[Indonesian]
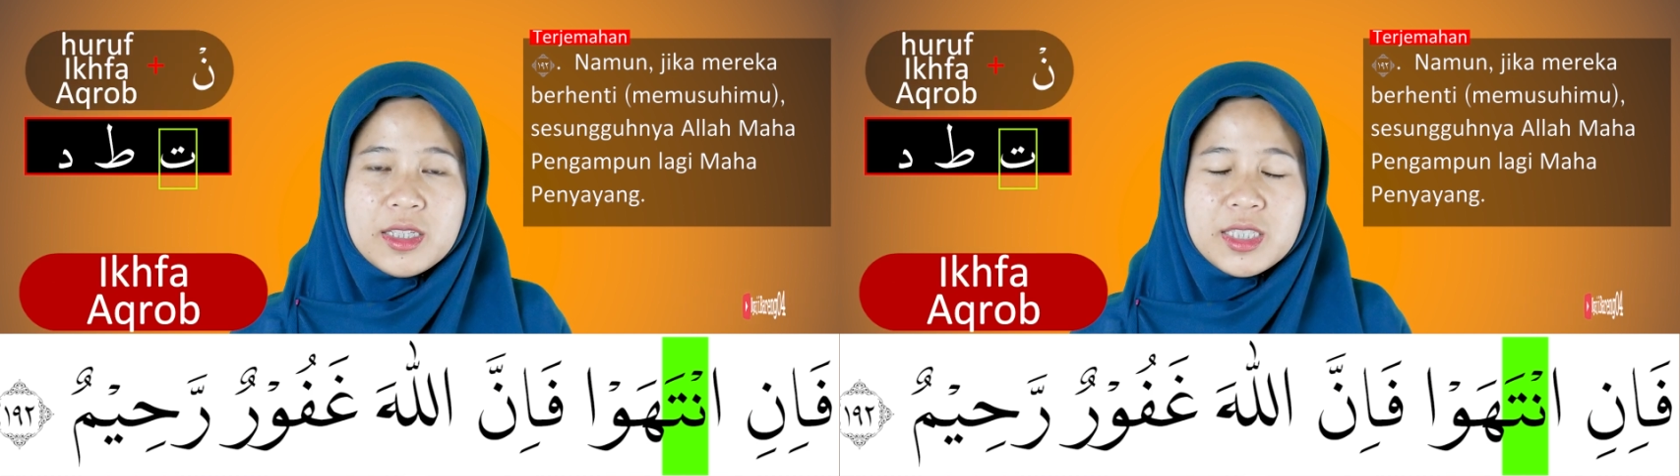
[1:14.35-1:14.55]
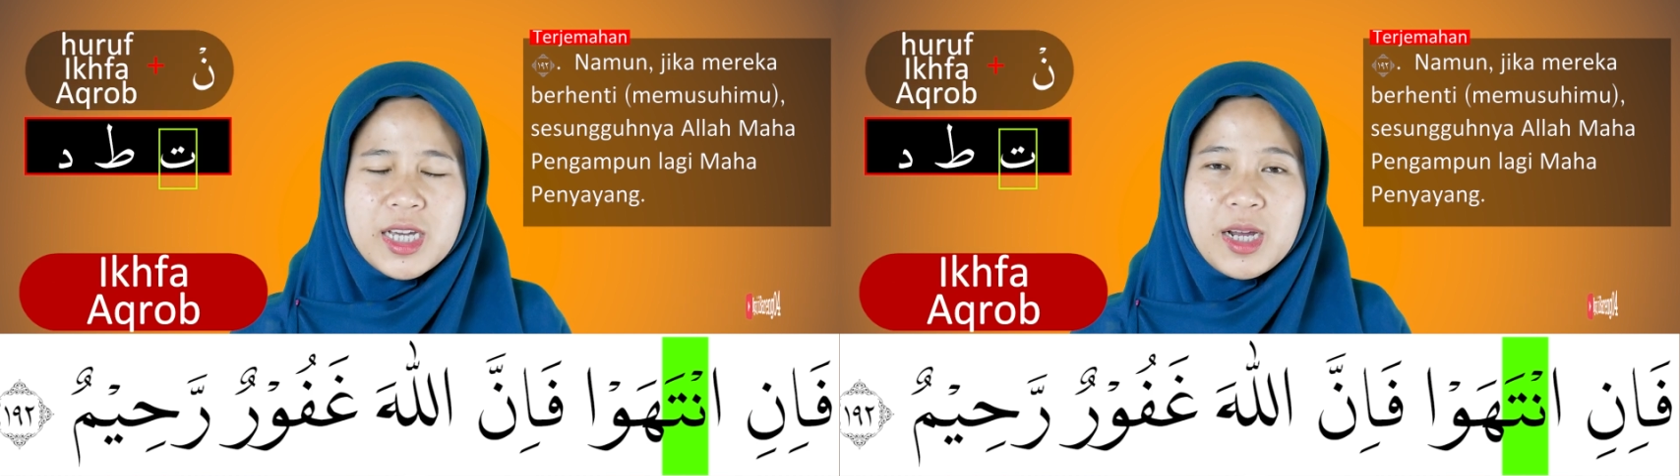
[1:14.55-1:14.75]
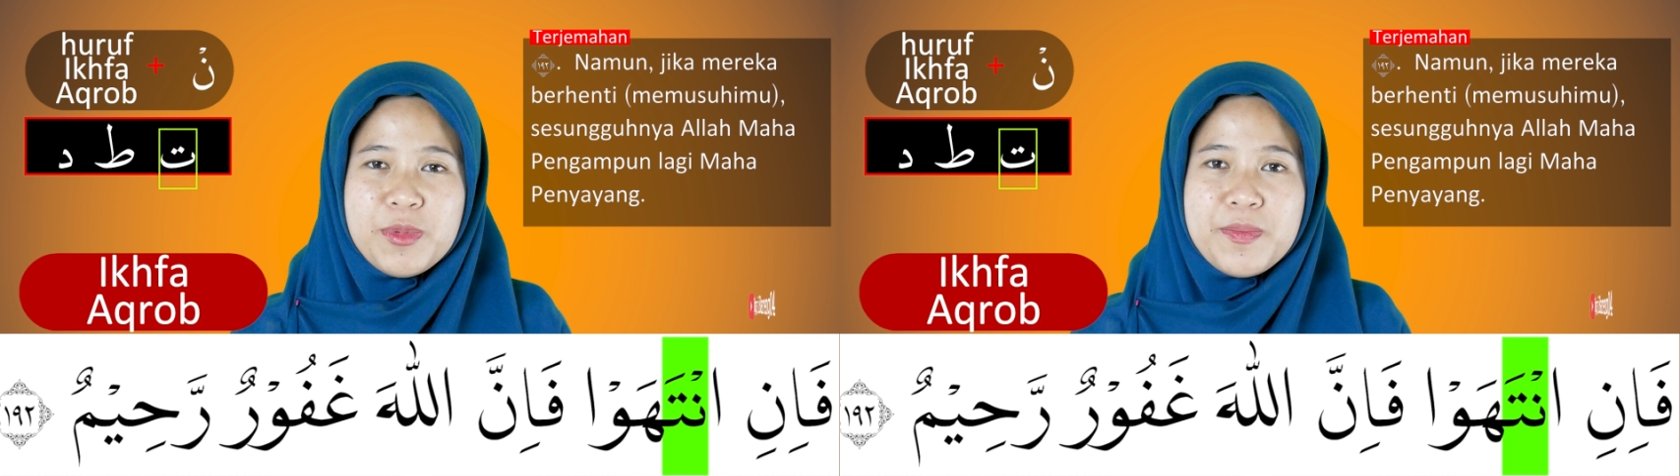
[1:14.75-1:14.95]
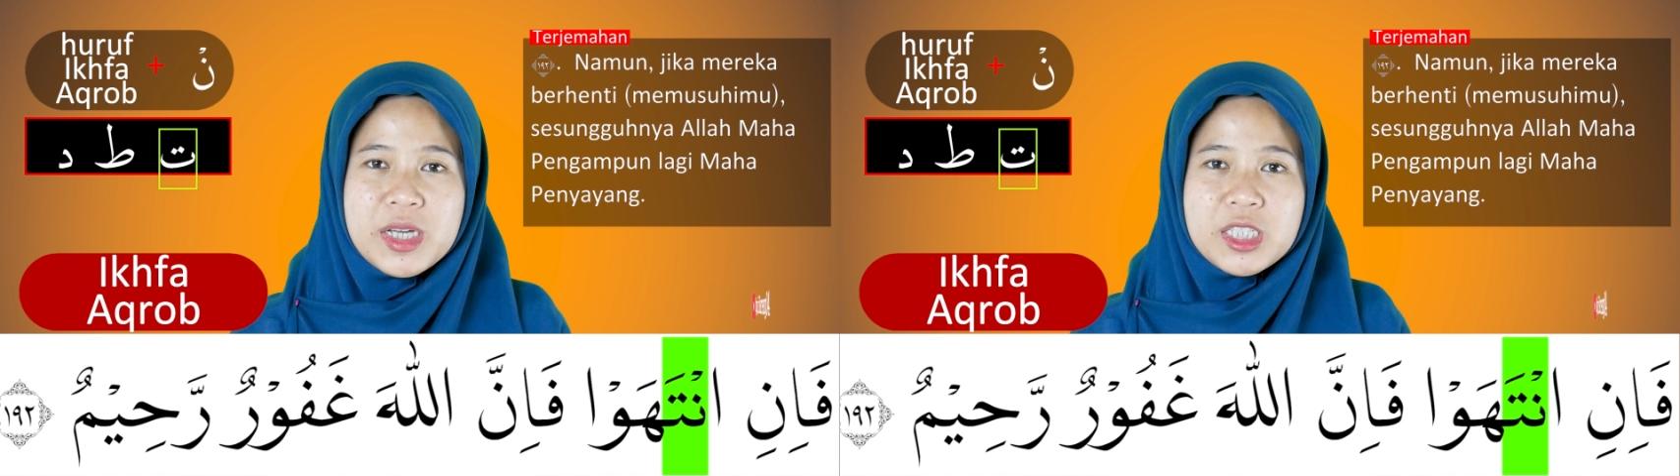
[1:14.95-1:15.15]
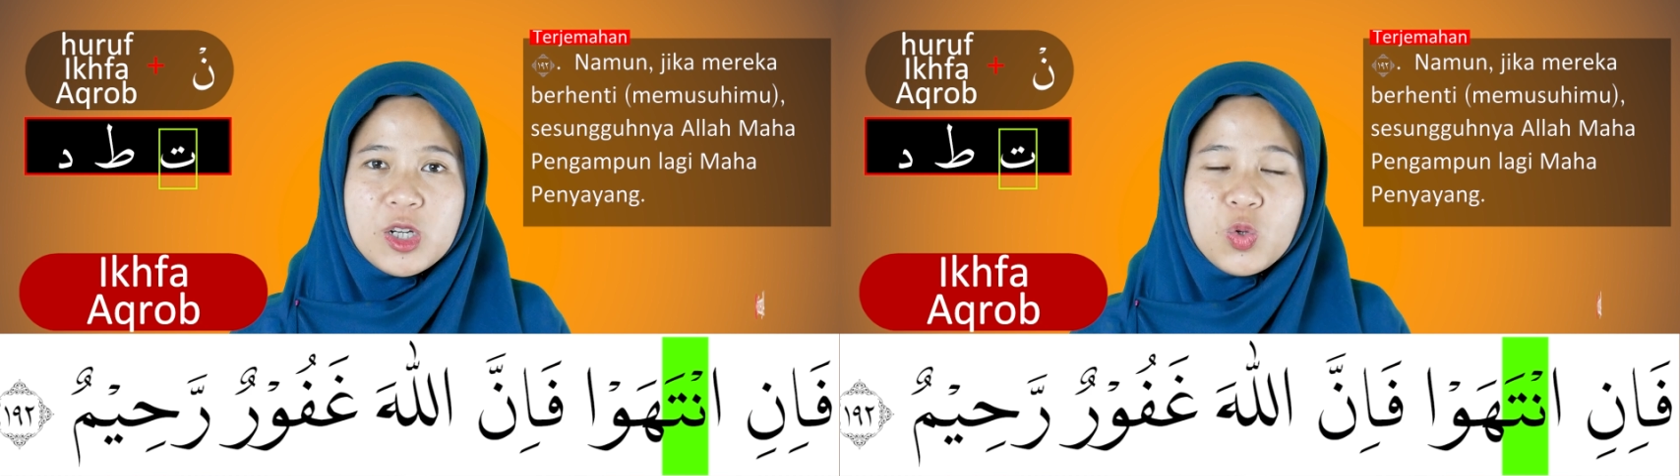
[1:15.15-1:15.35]
Cara
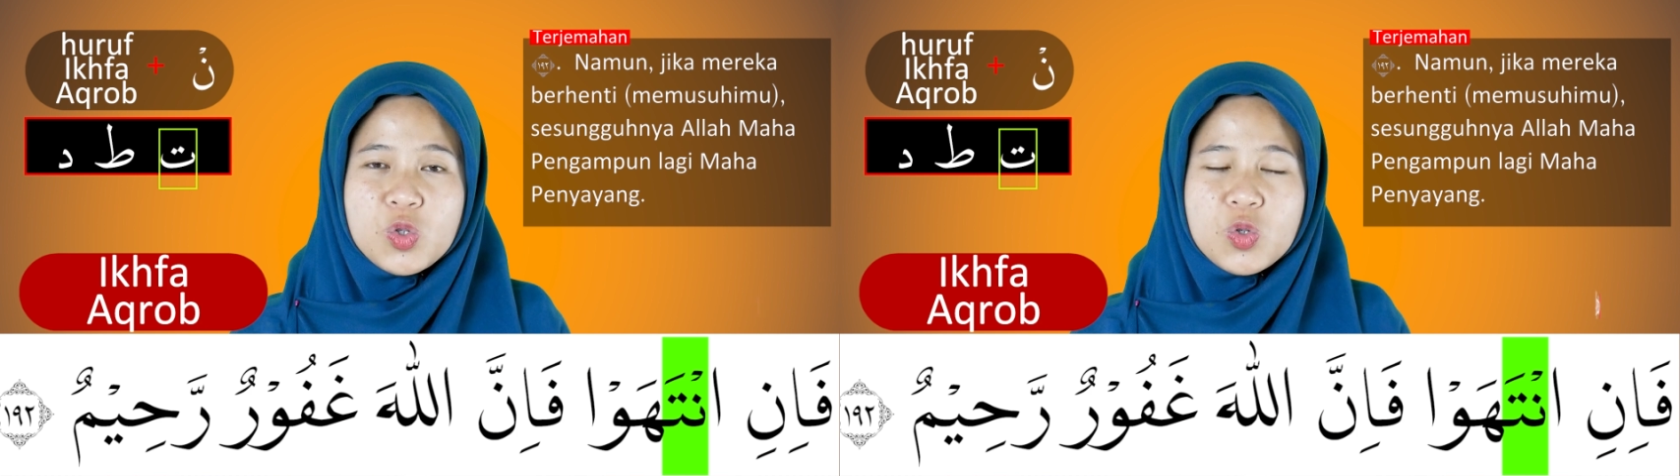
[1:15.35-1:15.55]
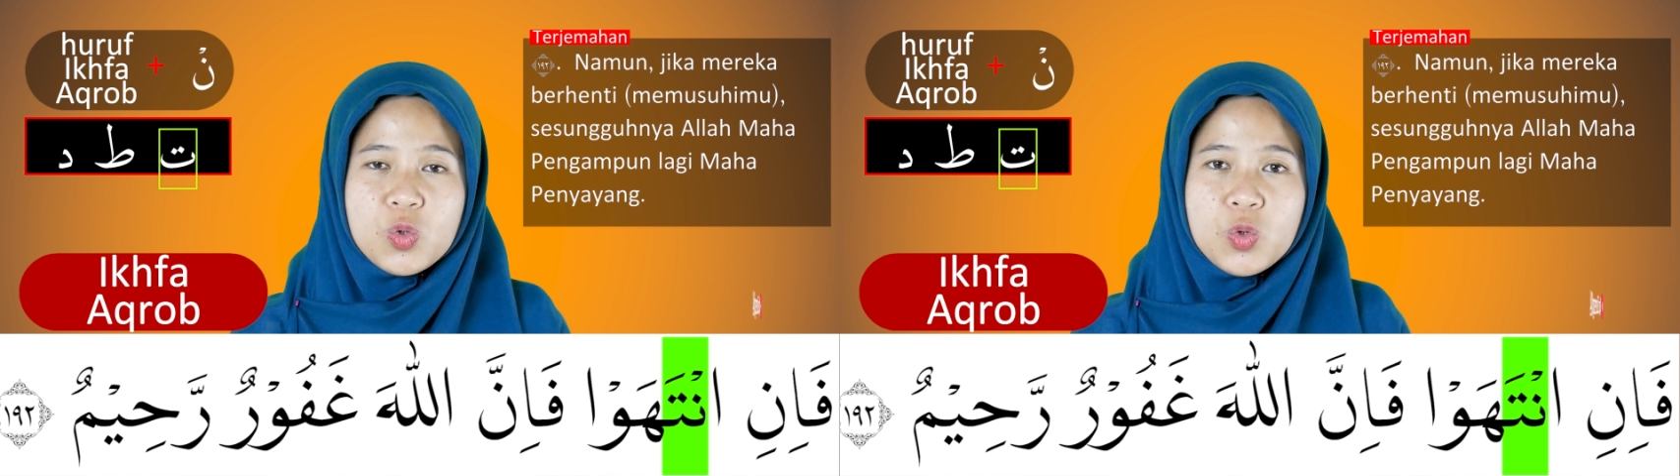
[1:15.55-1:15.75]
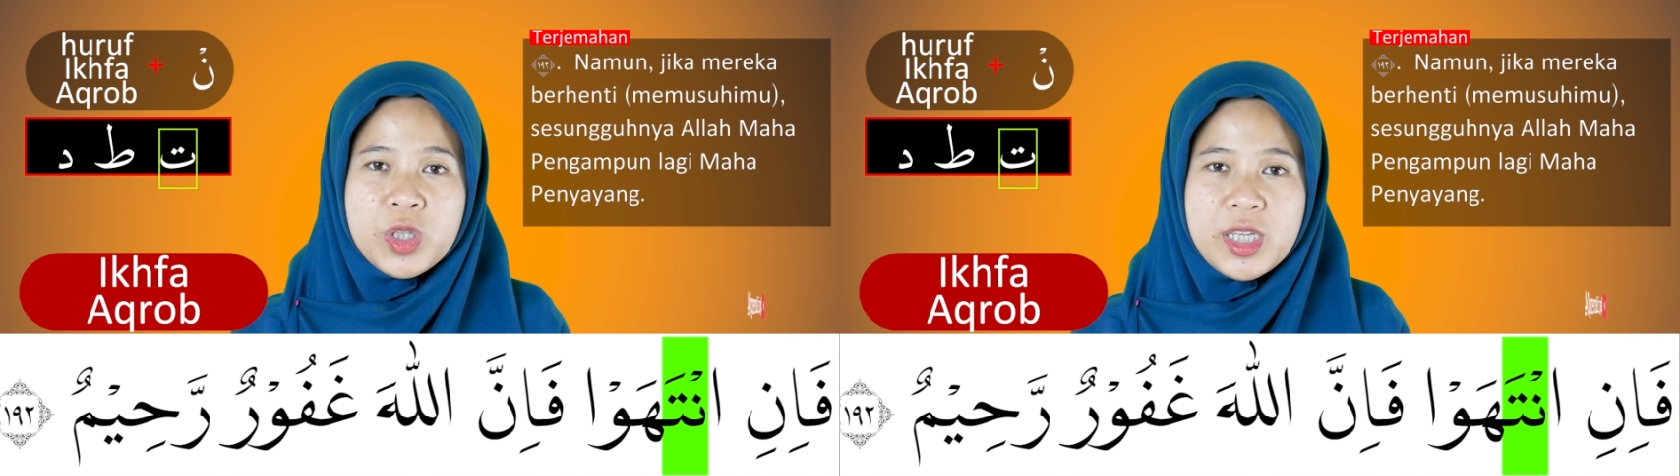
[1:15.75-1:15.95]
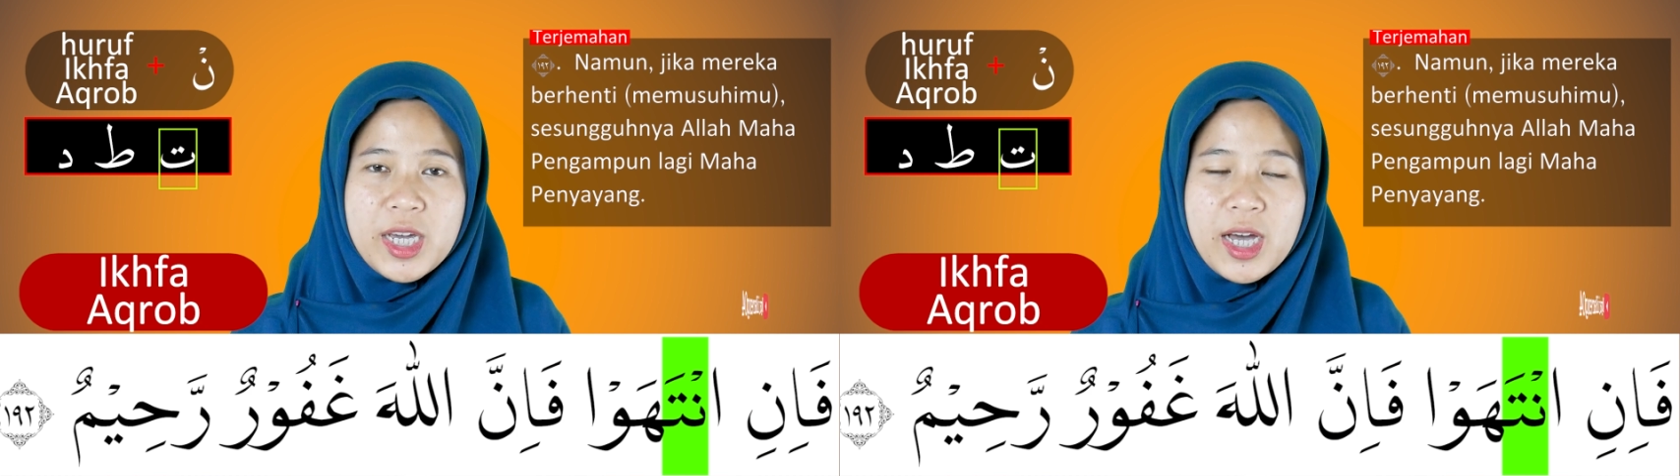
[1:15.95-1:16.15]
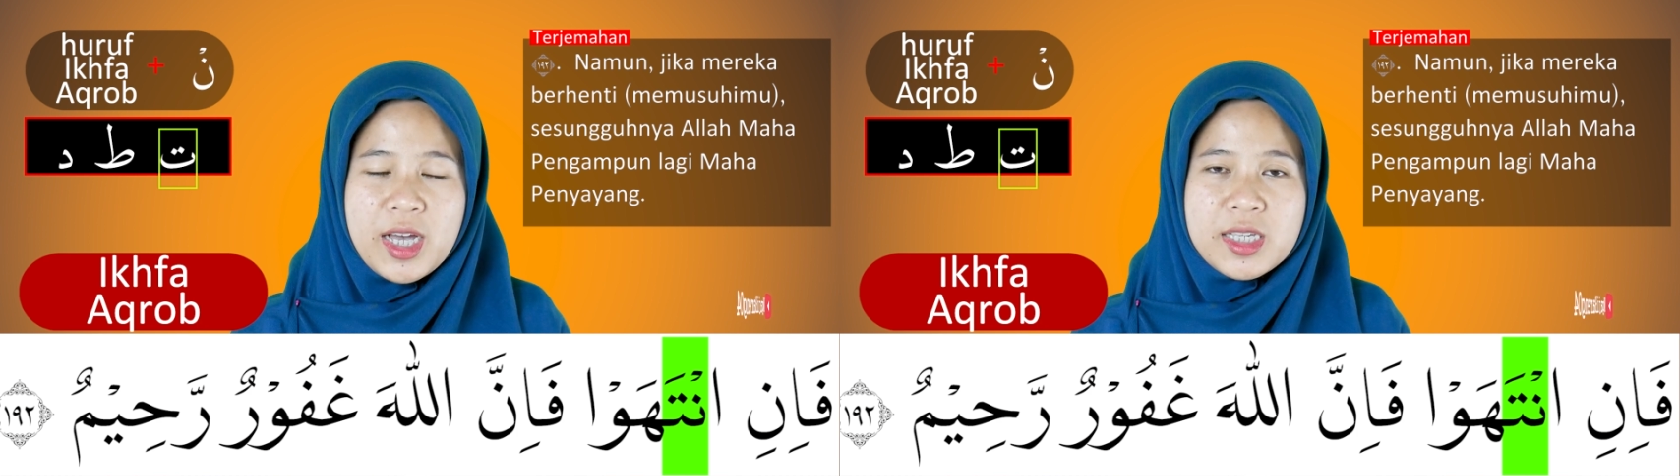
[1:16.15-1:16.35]
membaca nun
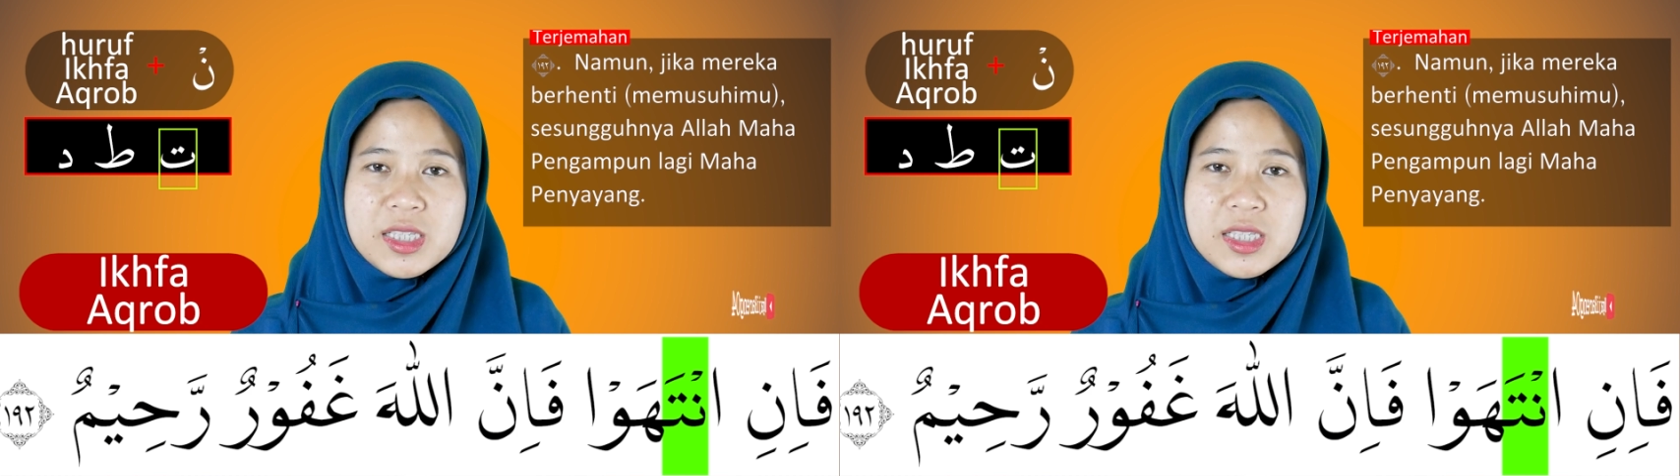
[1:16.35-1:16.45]
sukunnya